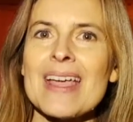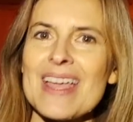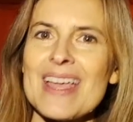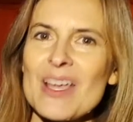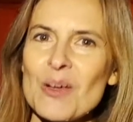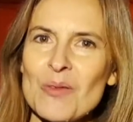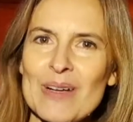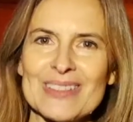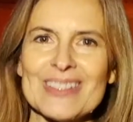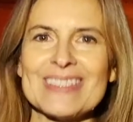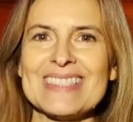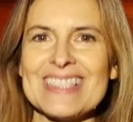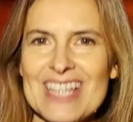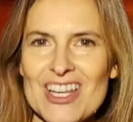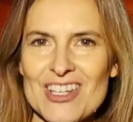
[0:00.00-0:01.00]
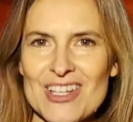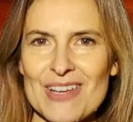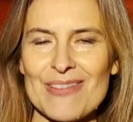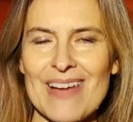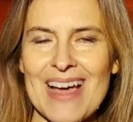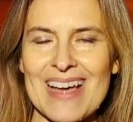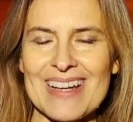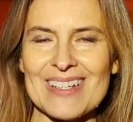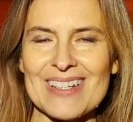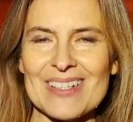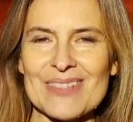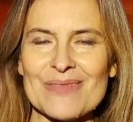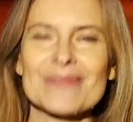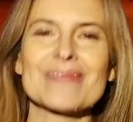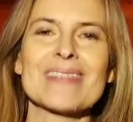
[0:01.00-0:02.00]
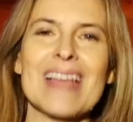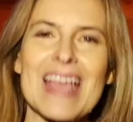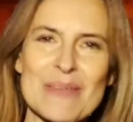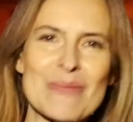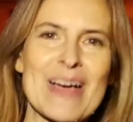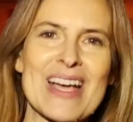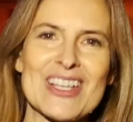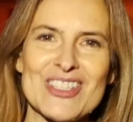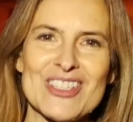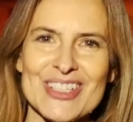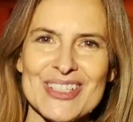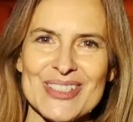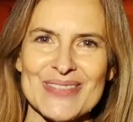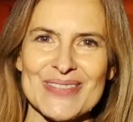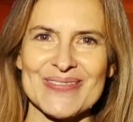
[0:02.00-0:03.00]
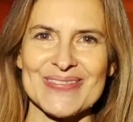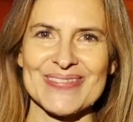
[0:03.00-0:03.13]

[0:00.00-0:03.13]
e quando si riesce a farlo è magico.